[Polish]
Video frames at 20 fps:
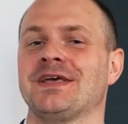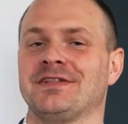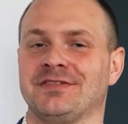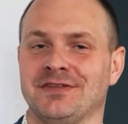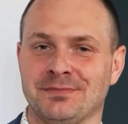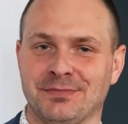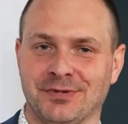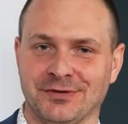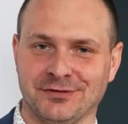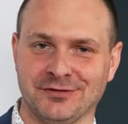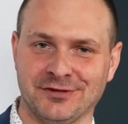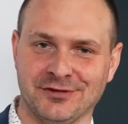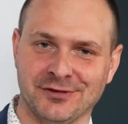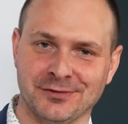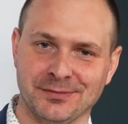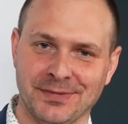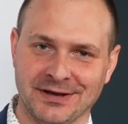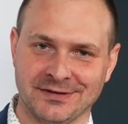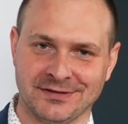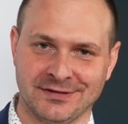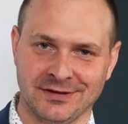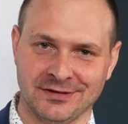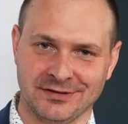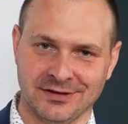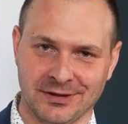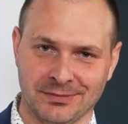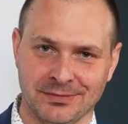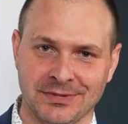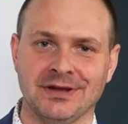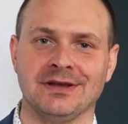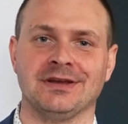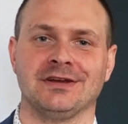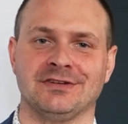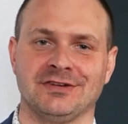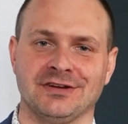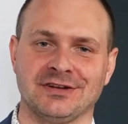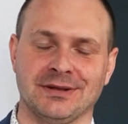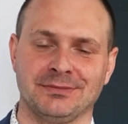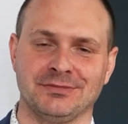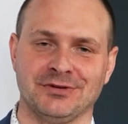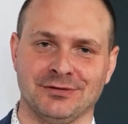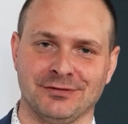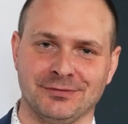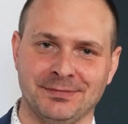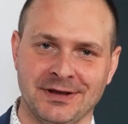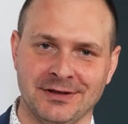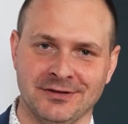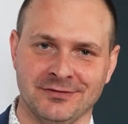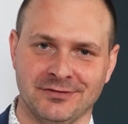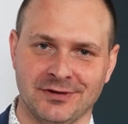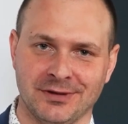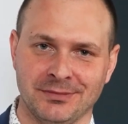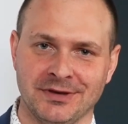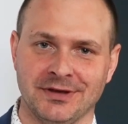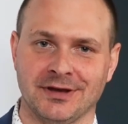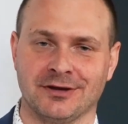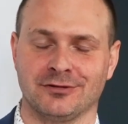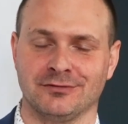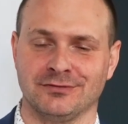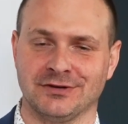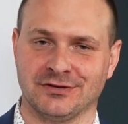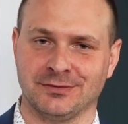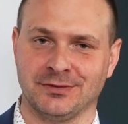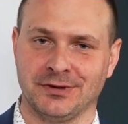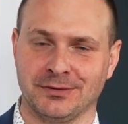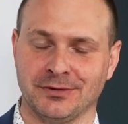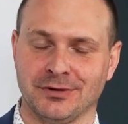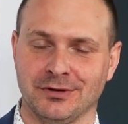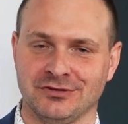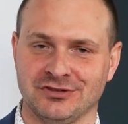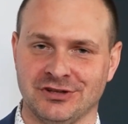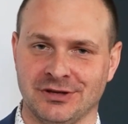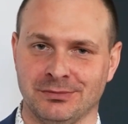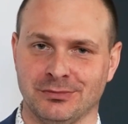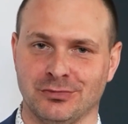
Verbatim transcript: Tym pozytywnym akcentem żegnam się z Państwem, jak również z moim gościem,